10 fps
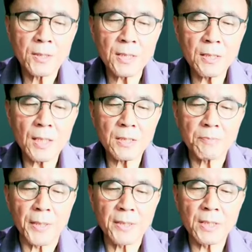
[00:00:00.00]

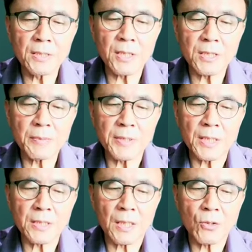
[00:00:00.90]
테슬라는 배터리 전기차만
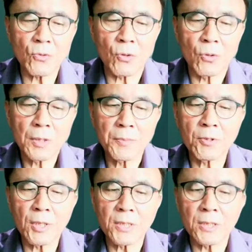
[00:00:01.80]
생산하고
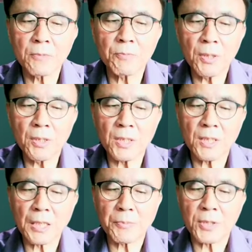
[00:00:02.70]
BYD는 플러그인
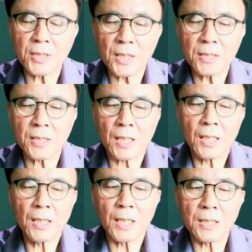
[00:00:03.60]
하이브를
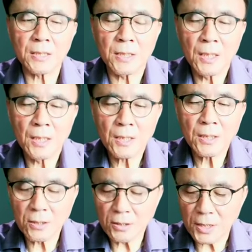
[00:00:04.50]
생산한다라는
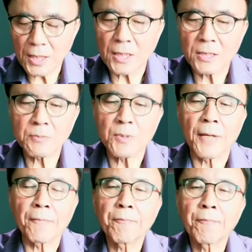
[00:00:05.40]
큰 차이가
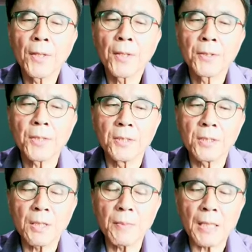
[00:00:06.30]
있습니다. 이제
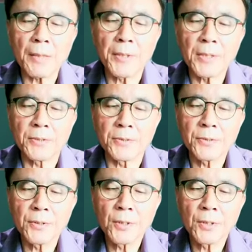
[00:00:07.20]
이렇게 말하면은
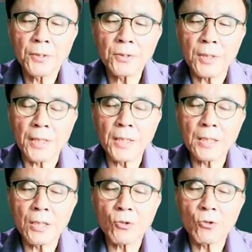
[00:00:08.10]
그
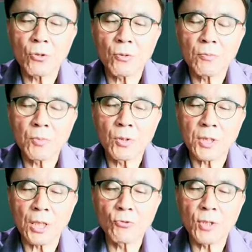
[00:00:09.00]
AI하고 뭐
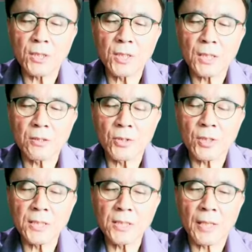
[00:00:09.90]
자율주행 이야기는 어디
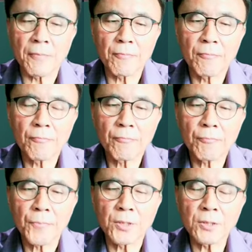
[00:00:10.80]
가느냐?
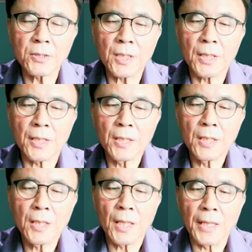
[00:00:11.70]
저는 이제
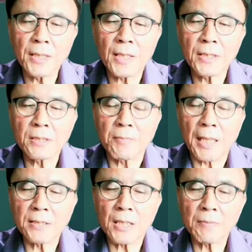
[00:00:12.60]
AI는
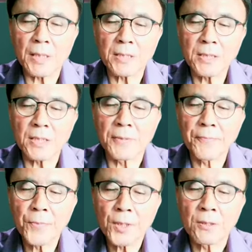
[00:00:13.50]
많은 사람 맞지,
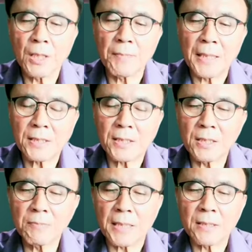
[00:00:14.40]
그게
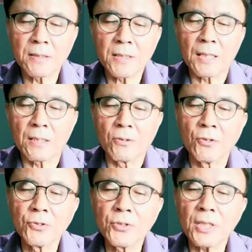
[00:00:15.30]
맞기는 맞는데
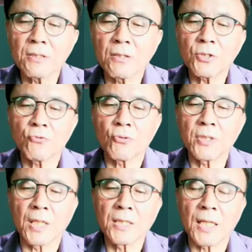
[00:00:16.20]
언제 그것이
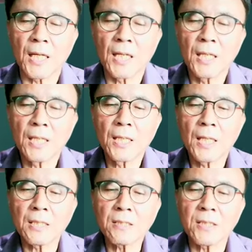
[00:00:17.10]
구현되느냐
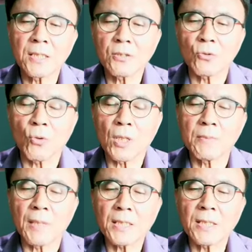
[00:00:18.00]
하는 것에 대해서는 논란이
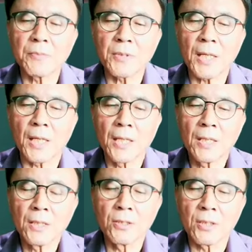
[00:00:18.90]
많기 때문에
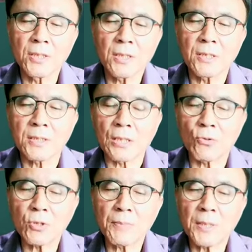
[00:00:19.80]
여기서는
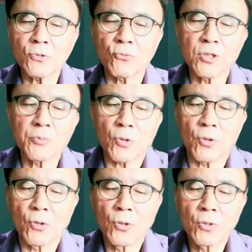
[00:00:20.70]
자동차만
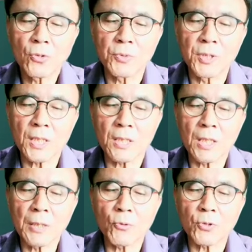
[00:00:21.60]
중심으로 이야기를
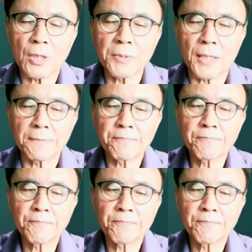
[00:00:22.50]
해보고자 합니다.